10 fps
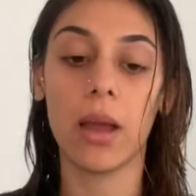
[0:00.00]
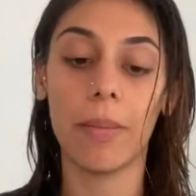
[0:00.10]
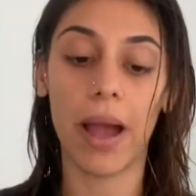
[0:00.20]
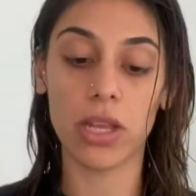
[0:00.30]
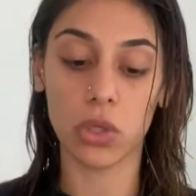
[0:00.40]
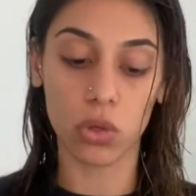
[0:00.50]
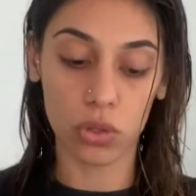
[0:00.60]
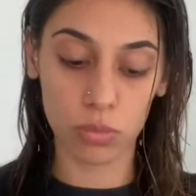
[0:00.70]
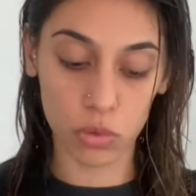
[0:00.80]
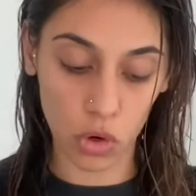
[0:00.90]
penye
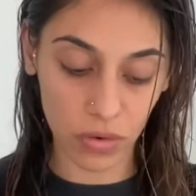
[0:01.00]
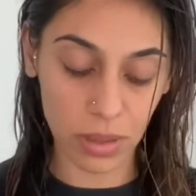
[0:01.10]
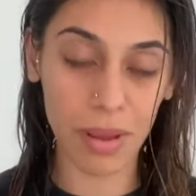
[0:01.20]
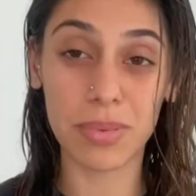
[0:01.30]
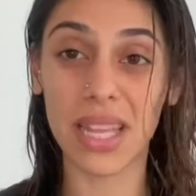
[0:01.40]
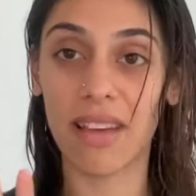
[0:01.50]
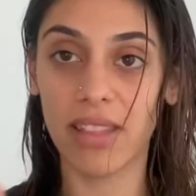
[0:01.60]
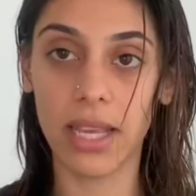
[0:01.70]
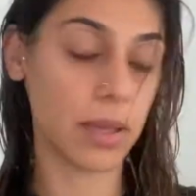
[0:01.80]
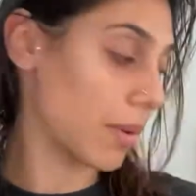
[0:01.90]
şortum çok var ama hepsi
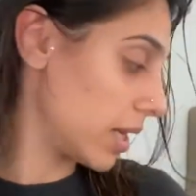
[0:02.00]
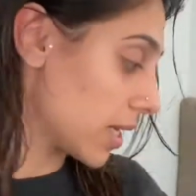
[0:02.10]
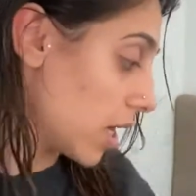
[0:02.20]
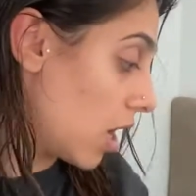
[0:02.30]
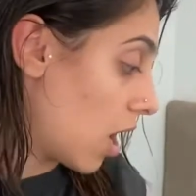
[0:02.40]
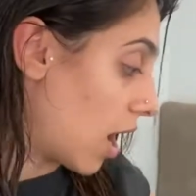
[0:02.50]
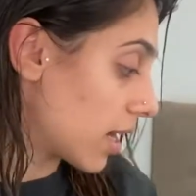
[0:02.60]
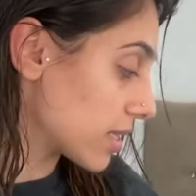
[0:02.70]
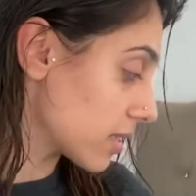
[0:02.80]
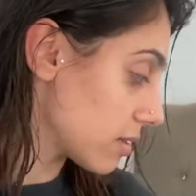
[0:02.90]
evde giymelik.
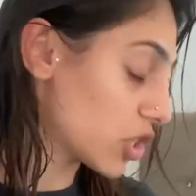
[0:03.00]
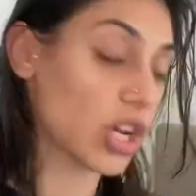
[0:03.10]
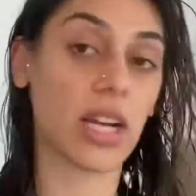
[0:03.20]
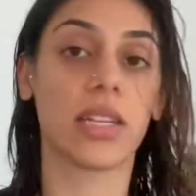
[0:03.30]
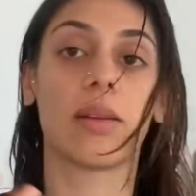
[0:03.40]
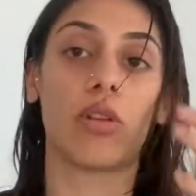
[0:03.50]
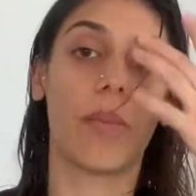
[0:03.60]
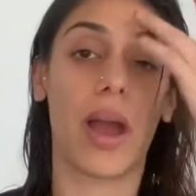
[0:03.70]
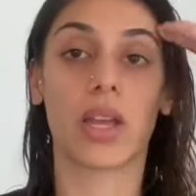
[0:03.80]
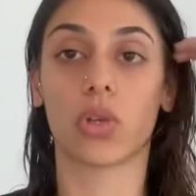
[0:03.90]
Artık dışarıda da böyle
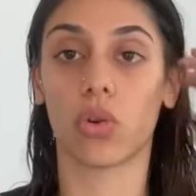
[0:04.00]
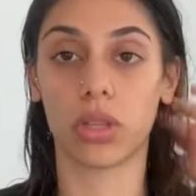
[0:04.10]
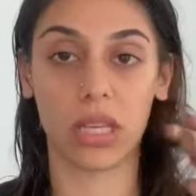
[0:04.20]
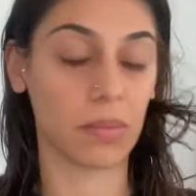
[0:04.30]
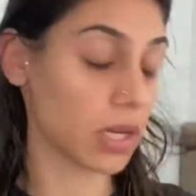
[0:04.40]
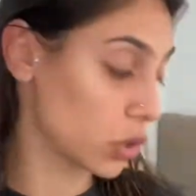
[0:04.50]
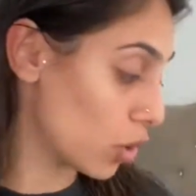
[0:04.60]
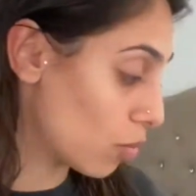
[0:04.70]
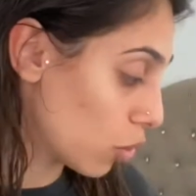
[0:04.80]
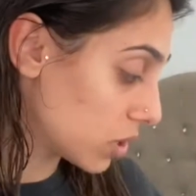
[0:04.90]
penye şort giymek
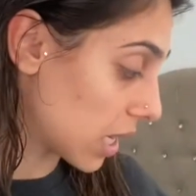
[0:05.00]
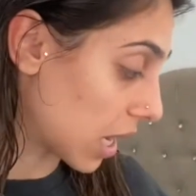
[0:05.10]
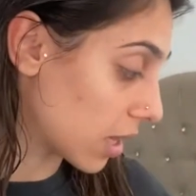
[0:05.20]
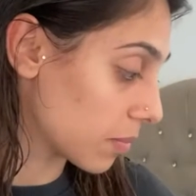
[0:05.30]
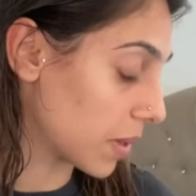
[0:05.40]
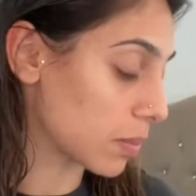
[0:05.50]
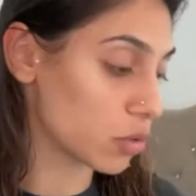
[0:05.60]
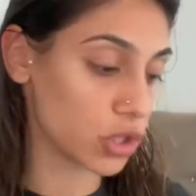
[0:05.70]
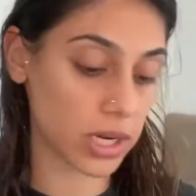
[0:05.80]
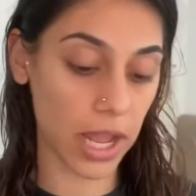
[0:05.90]
istiyorum. O yüzden aldım
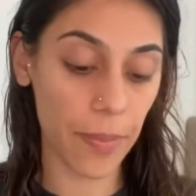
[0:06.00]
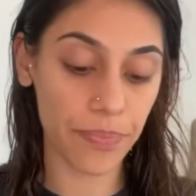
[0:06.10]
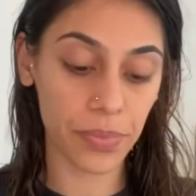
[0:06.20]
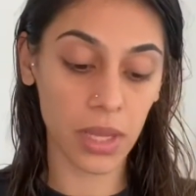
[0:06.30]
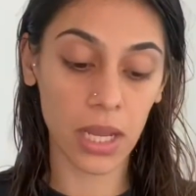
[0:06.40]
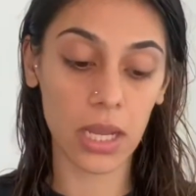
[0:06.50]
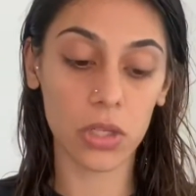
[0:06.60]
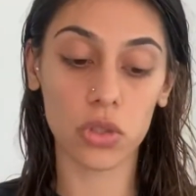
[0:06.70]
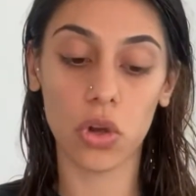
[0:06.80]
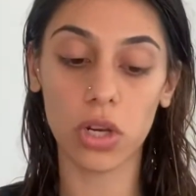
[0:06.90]
70 liraya.
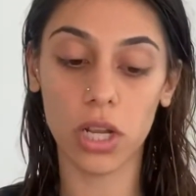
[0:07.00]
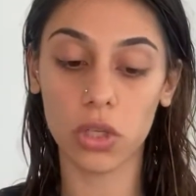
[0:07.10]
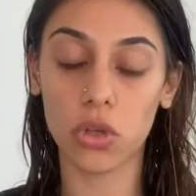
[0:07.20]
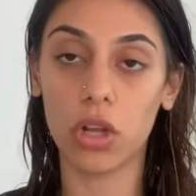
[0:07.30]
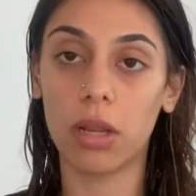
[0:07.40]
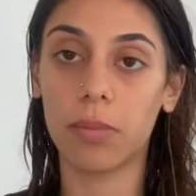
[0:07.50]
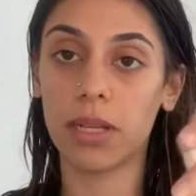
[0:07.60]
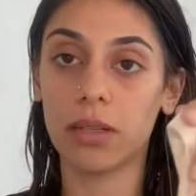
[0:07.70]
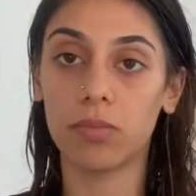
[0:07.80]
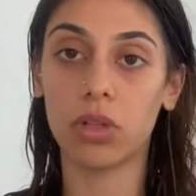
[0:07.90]
Sonra şöyle
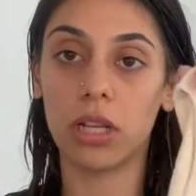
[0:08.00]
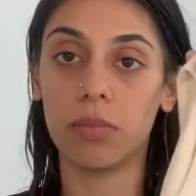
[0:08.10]
bir plain